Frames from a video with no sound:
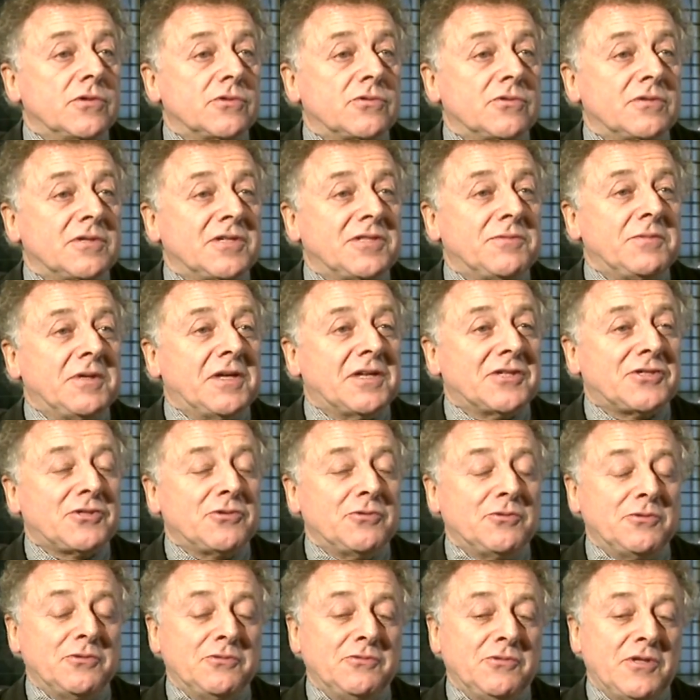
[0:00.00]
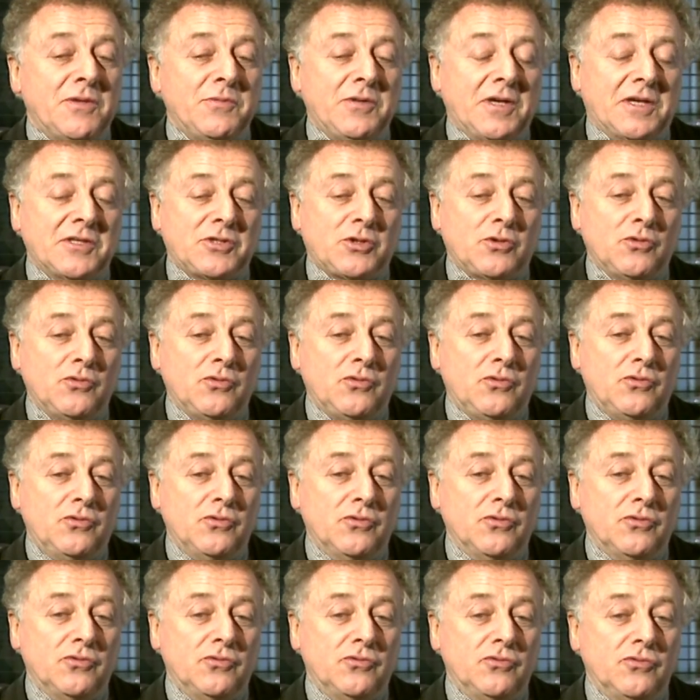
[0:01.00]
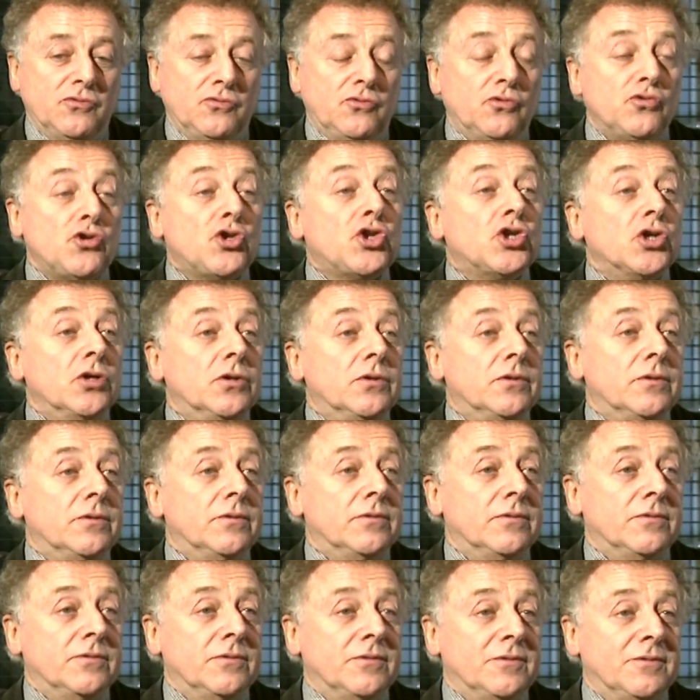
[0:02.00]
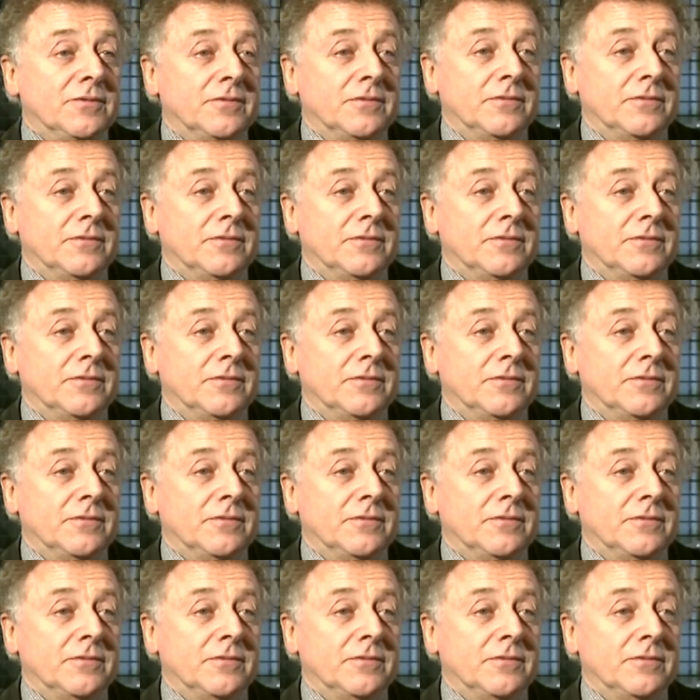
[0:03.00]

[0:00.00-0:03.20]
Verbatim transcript: Ce sont des immigrations, une émigration de, de jeunes,